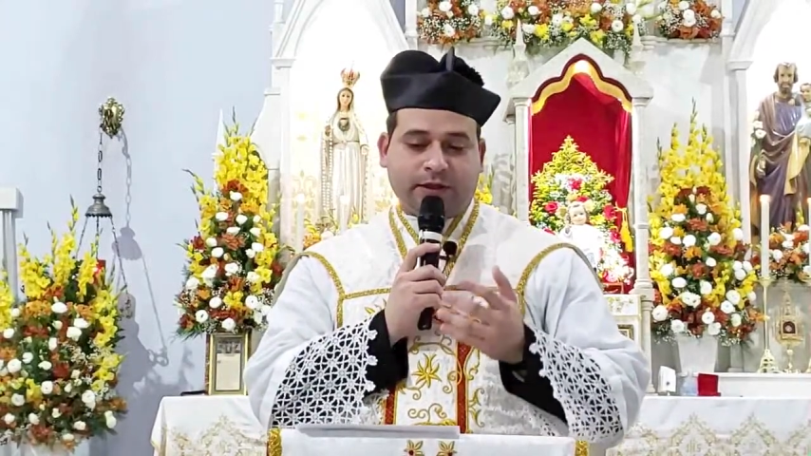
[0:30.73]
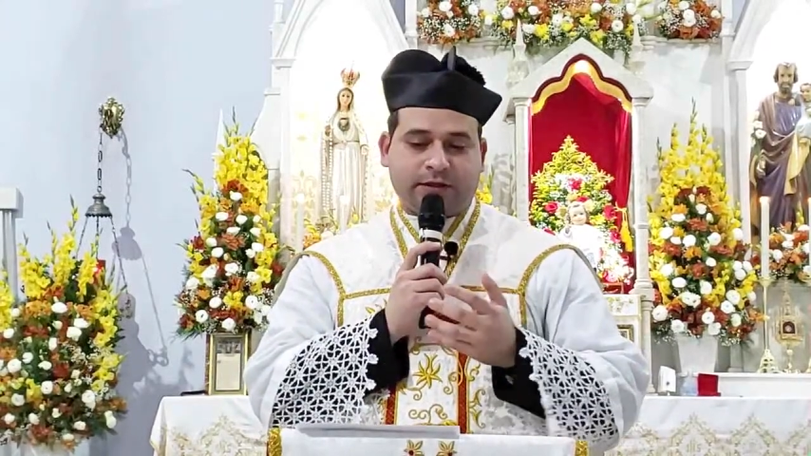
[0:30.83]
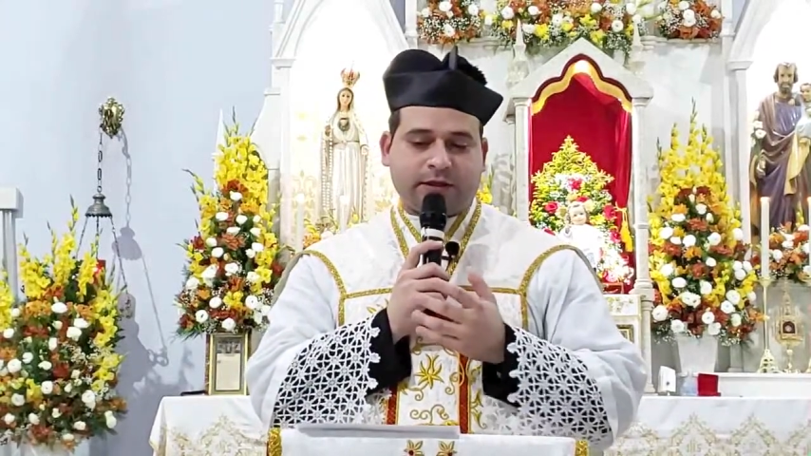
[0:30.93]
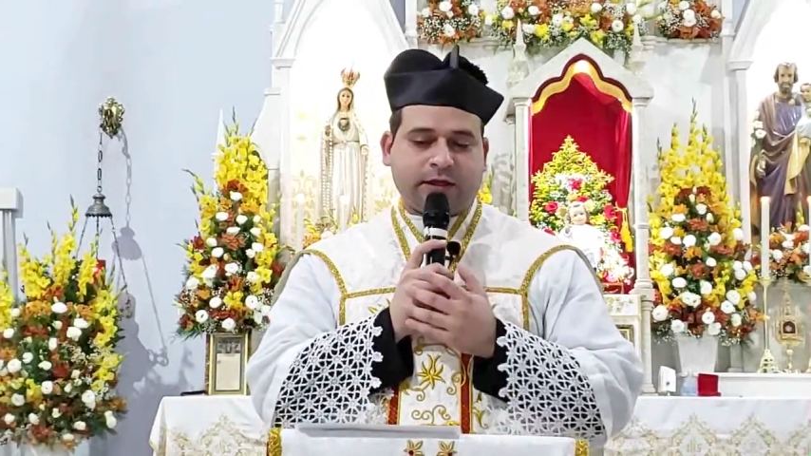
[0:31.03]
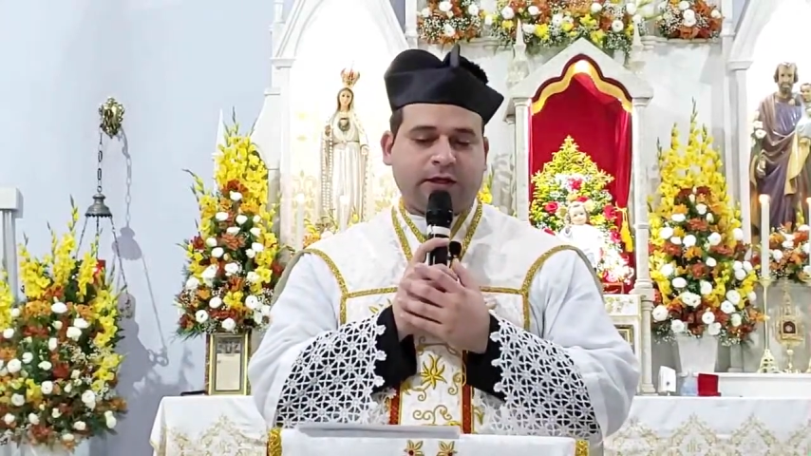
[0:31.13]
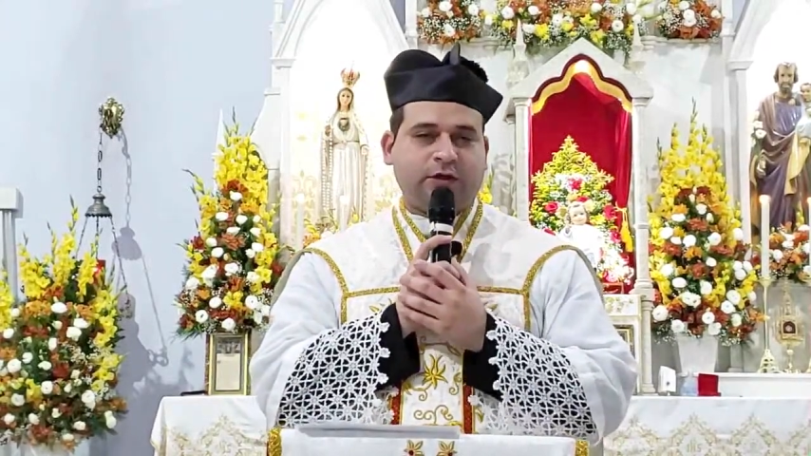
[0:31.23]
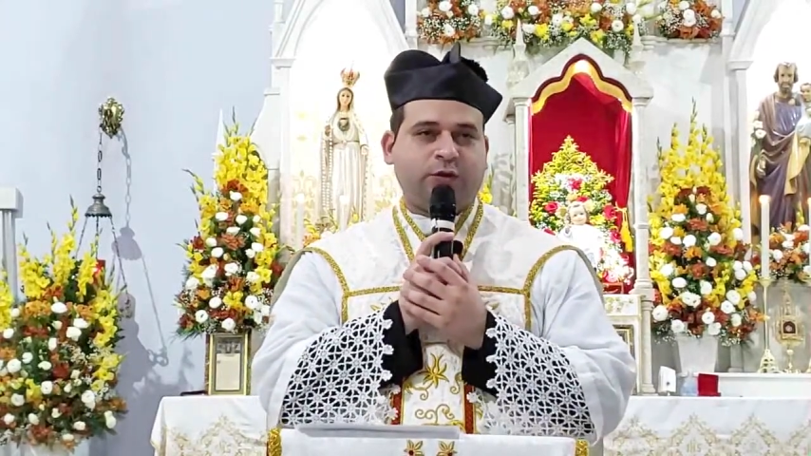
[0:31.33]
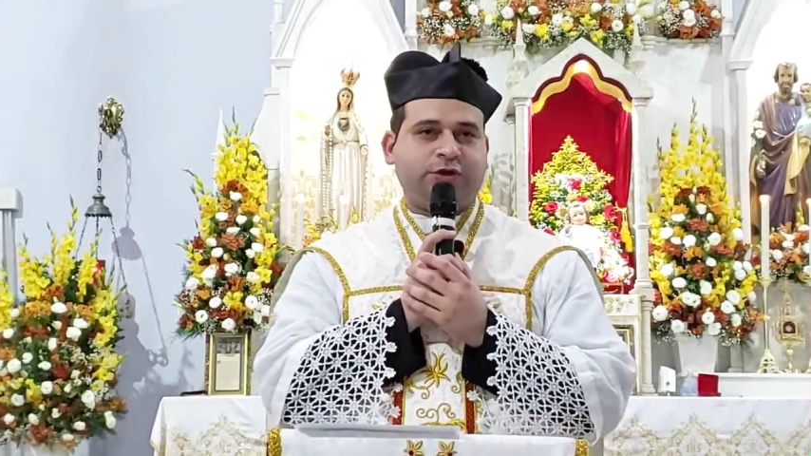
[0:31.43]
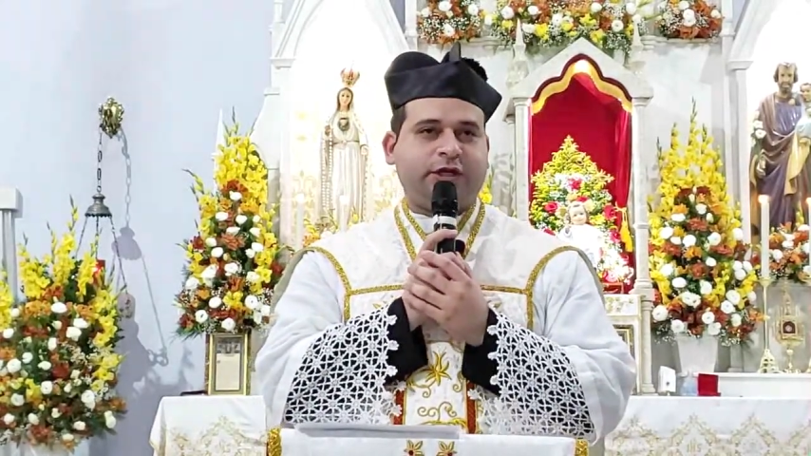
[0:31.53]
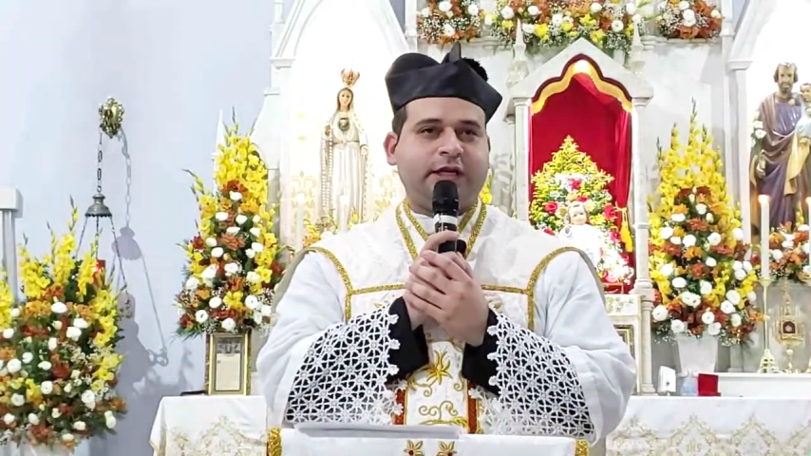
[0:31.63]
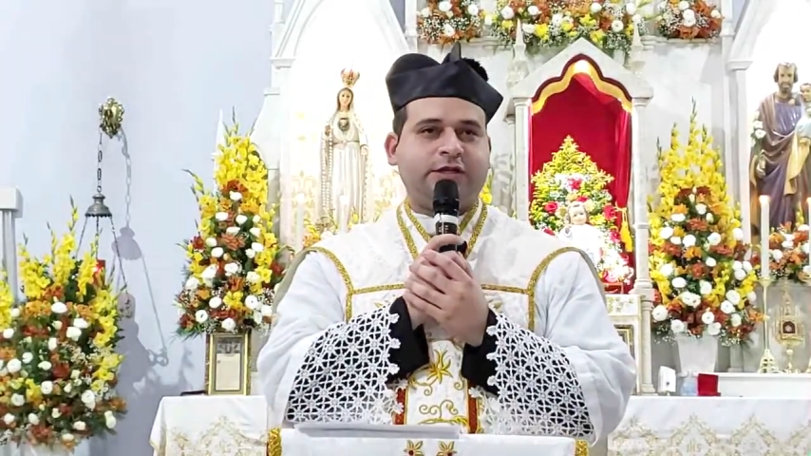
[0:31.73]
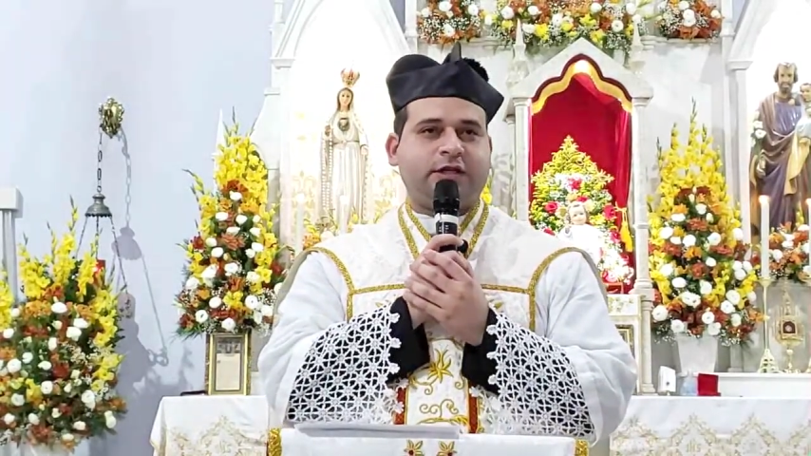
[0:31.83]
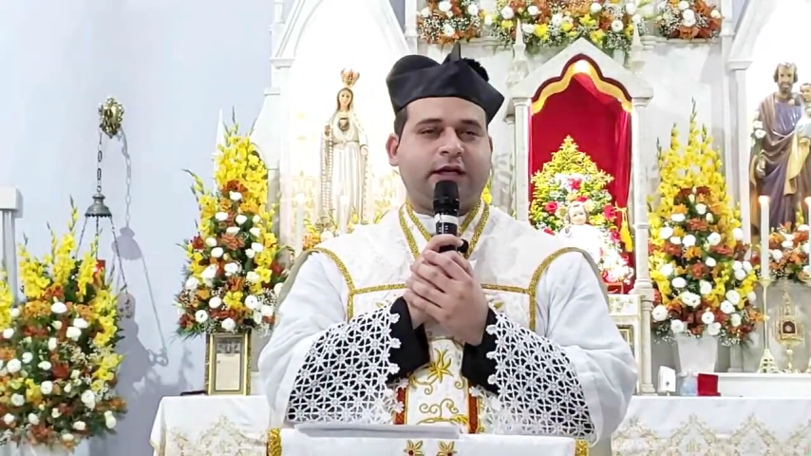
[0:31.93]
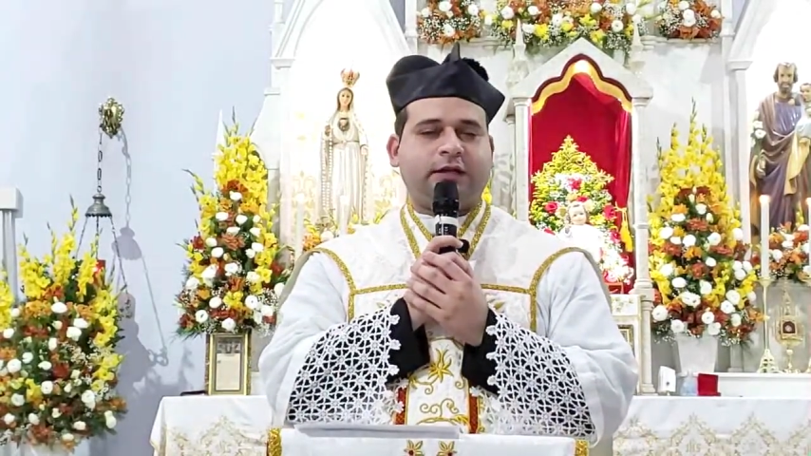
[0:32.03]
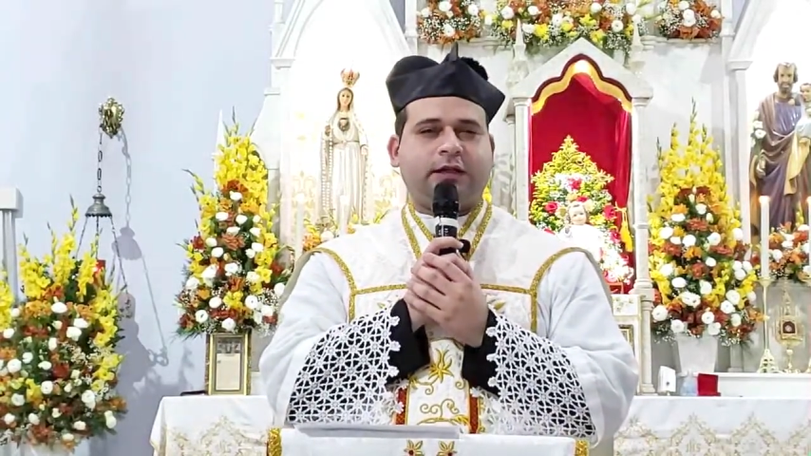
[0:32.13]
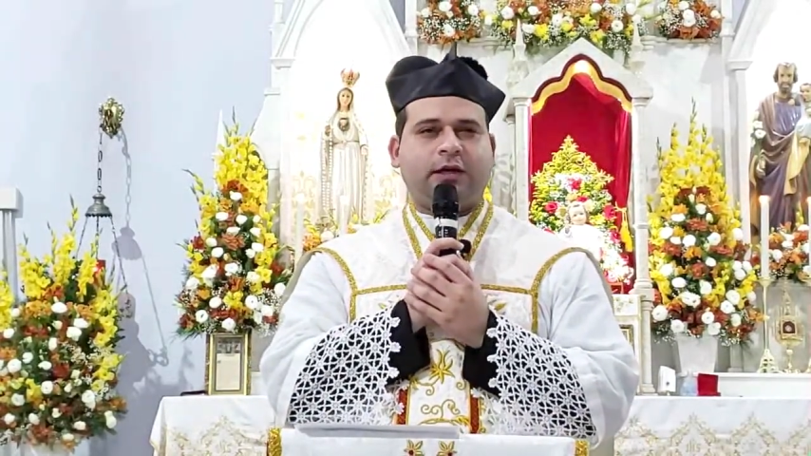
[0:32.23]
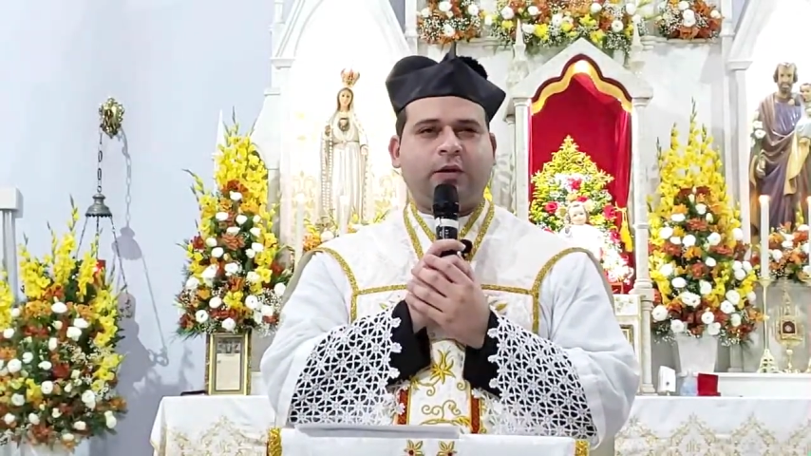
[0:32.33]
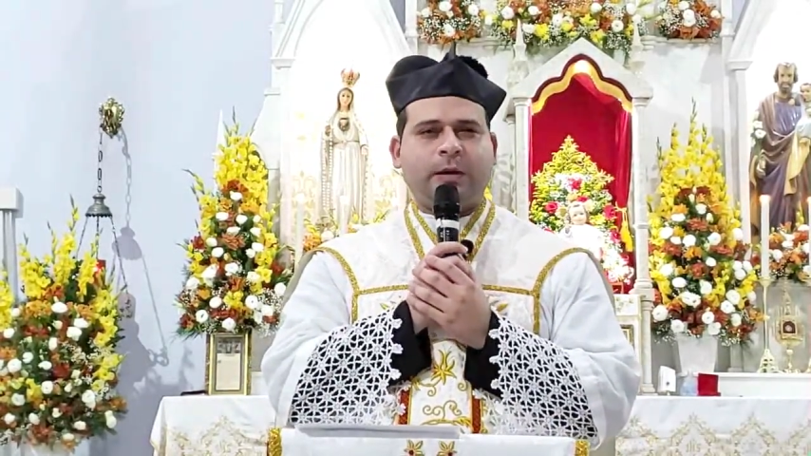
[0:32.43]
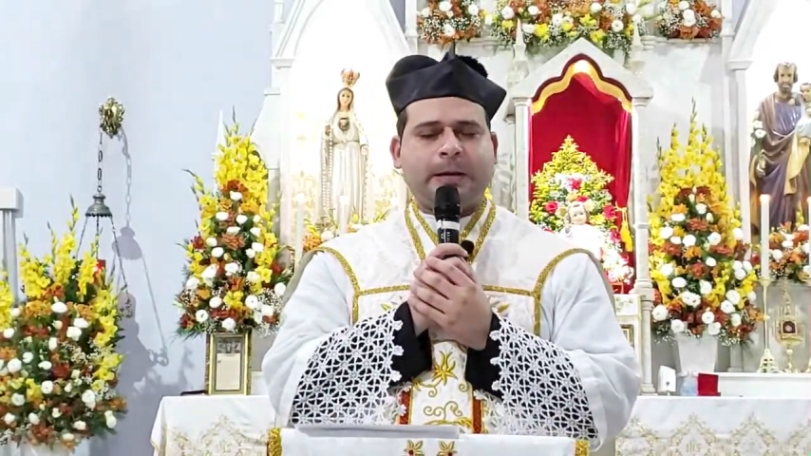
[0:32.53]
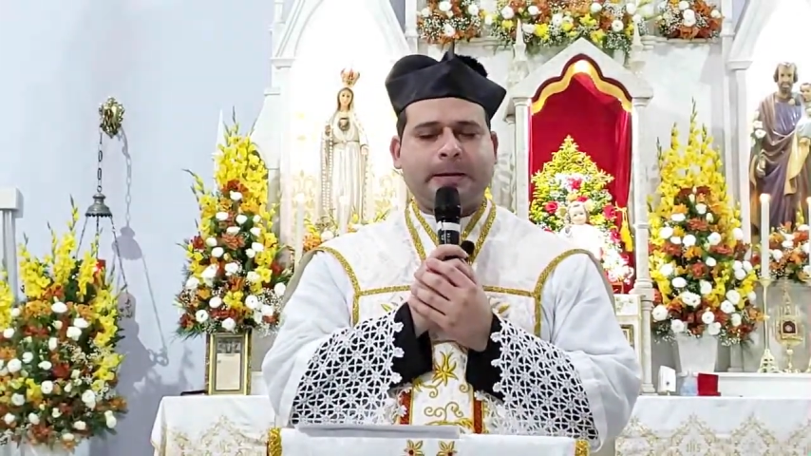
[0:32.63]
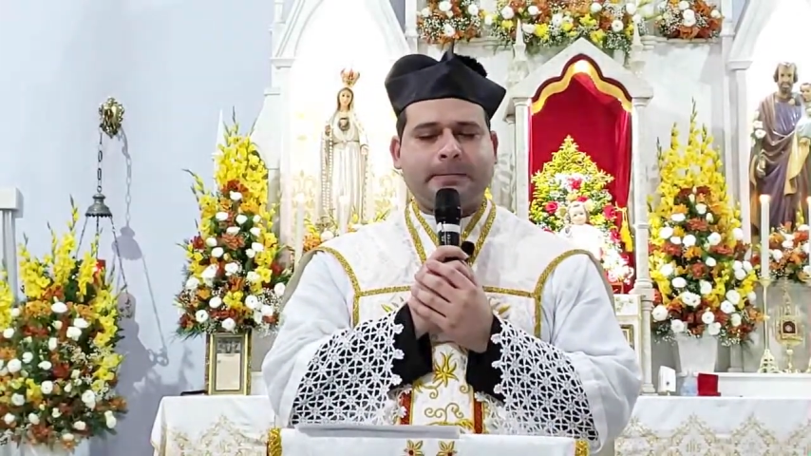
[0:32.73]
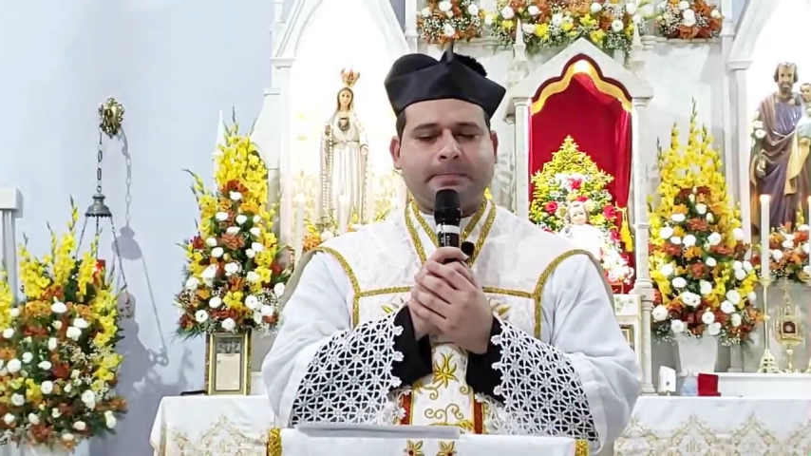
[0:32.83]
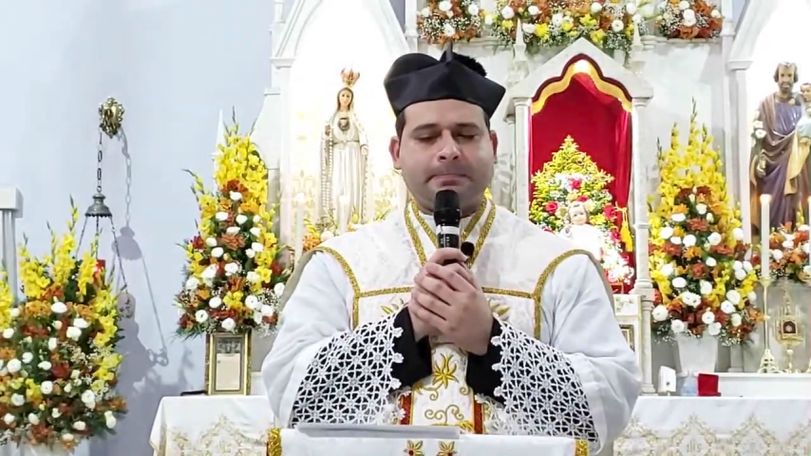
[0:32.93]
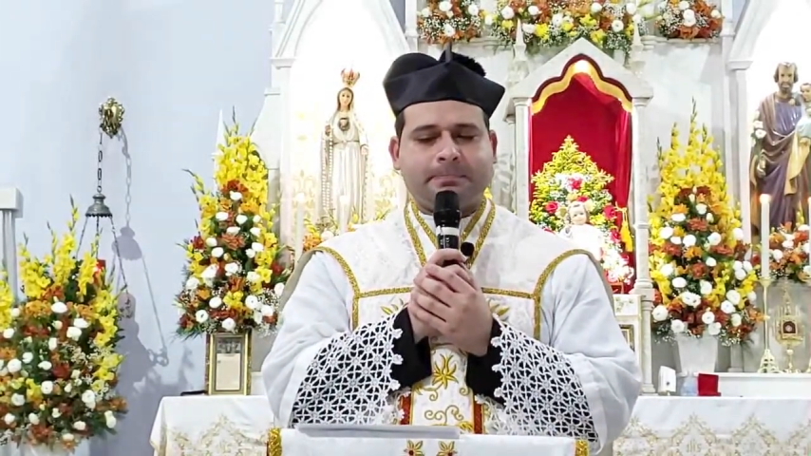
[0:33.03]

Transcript: a missa do dia de Natal,